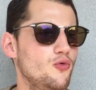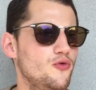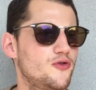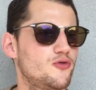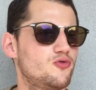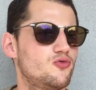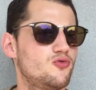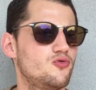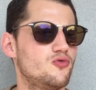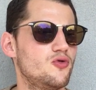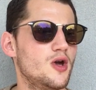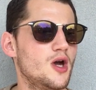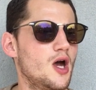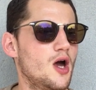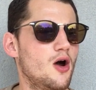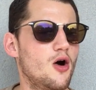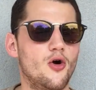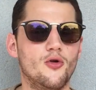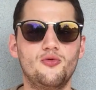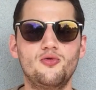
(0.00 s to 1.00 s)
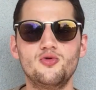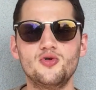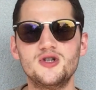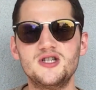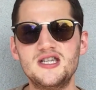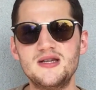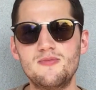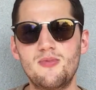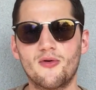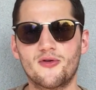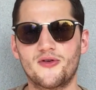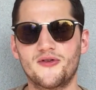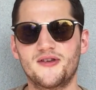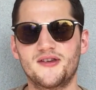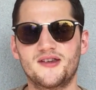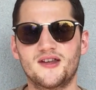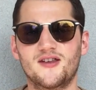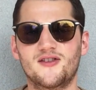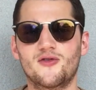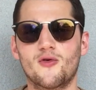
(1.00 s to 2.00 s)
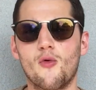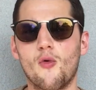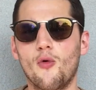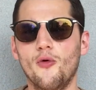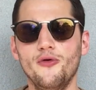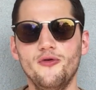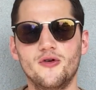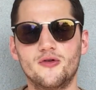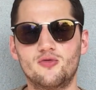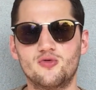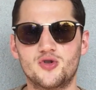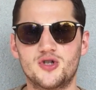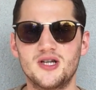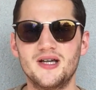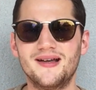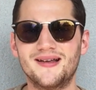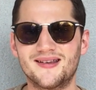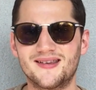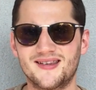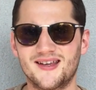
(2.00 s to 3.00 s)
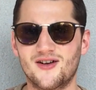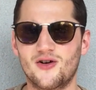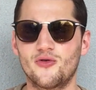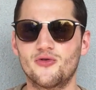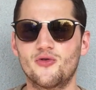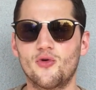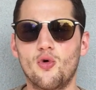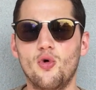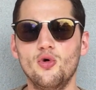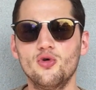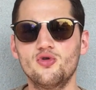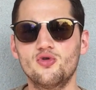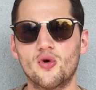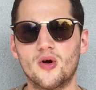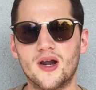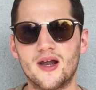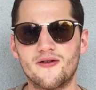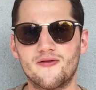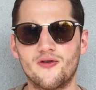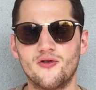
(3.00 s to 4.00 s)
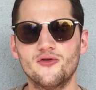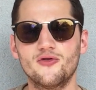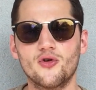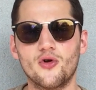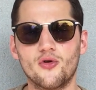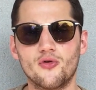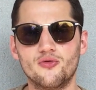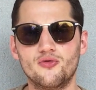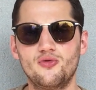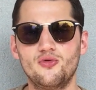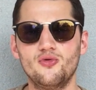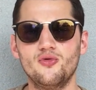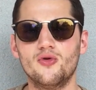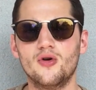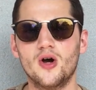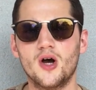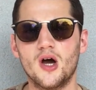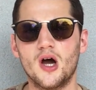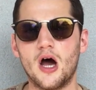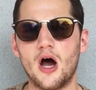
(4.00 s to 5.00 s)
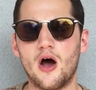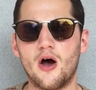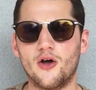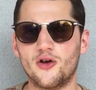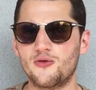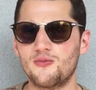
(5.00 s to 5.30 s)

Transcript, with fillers: Si tu euh, touches 10% de ces 500 euros, tu vas toucher 50 euros sur la vente du euh,